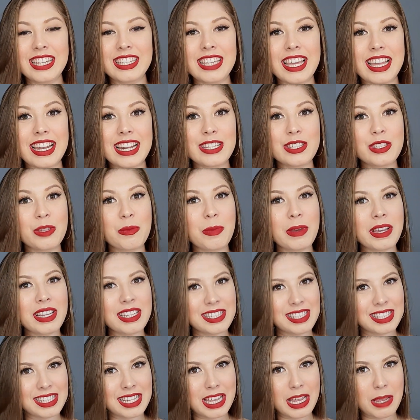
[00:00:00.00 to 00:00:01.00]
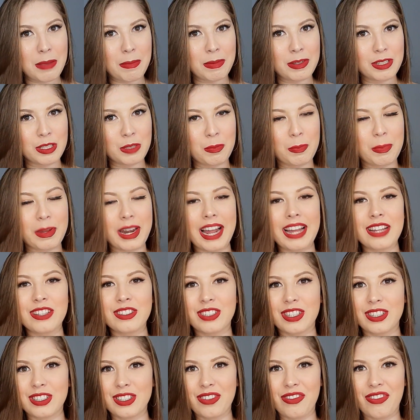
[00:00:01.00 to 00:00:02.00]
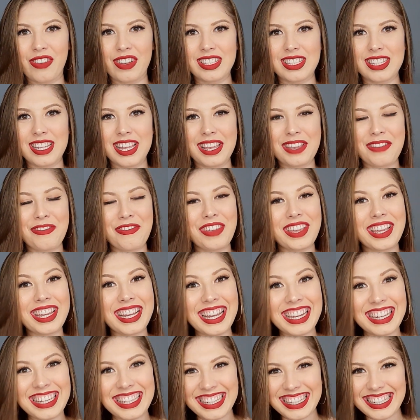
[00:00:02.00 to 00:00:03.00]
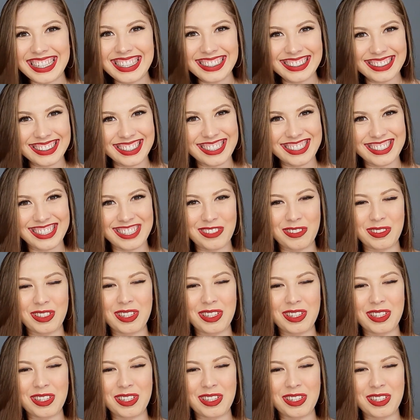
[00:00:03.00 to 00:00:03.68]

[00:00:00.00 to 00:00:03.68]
E ela é super simples, prática de fazer e fica linda, gente.